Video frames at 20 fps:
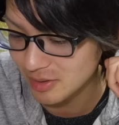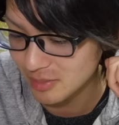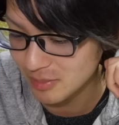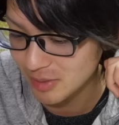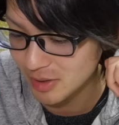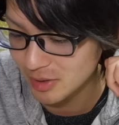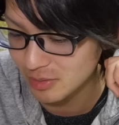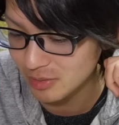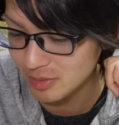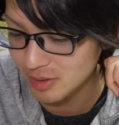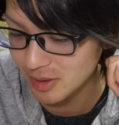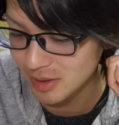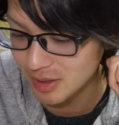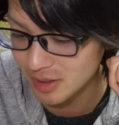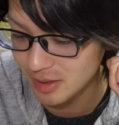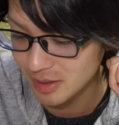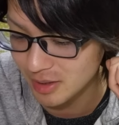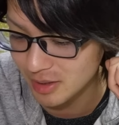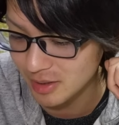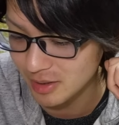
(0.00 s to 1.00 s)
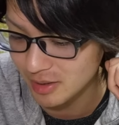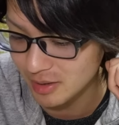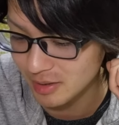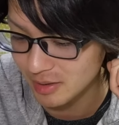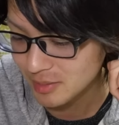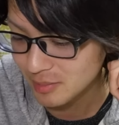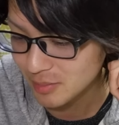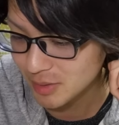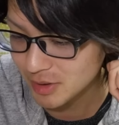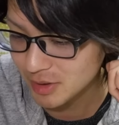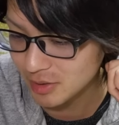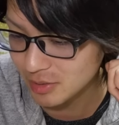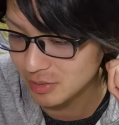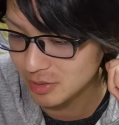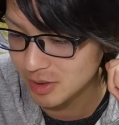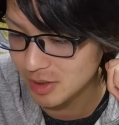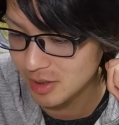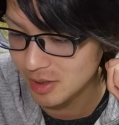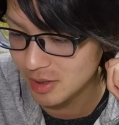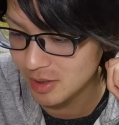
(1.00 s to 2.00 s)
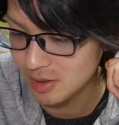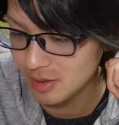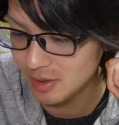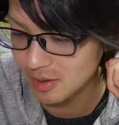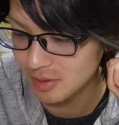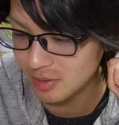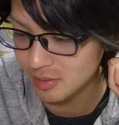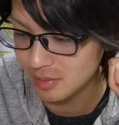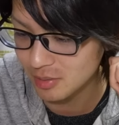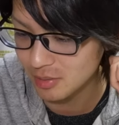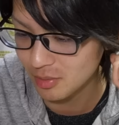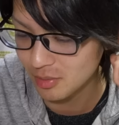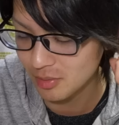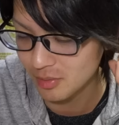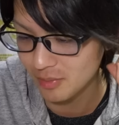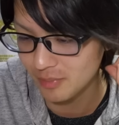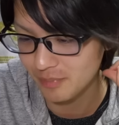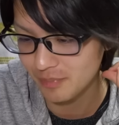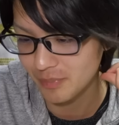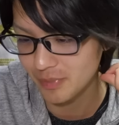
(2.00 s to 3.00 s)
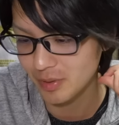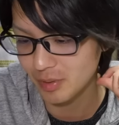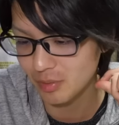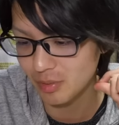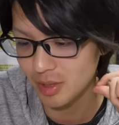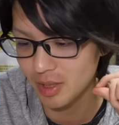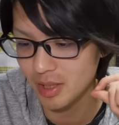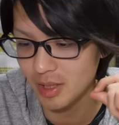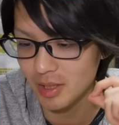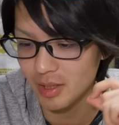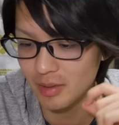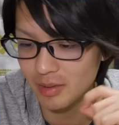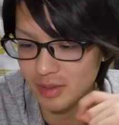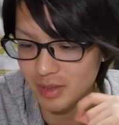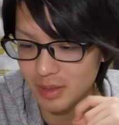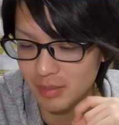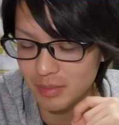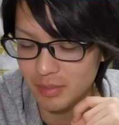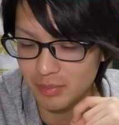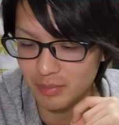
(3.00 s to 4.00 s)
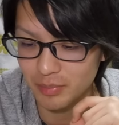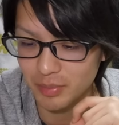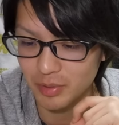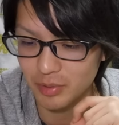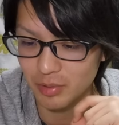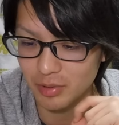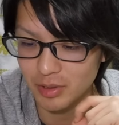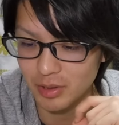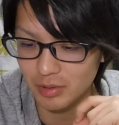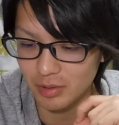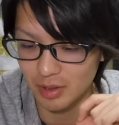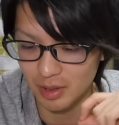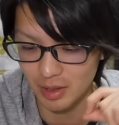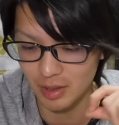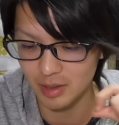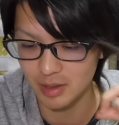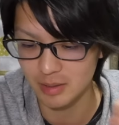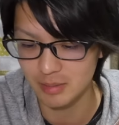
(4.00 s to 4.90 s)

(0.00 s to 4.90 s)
まあ、しょうがないね。まあ、じゃあそしたら、この、これ全部ぶっこんじゃおうか。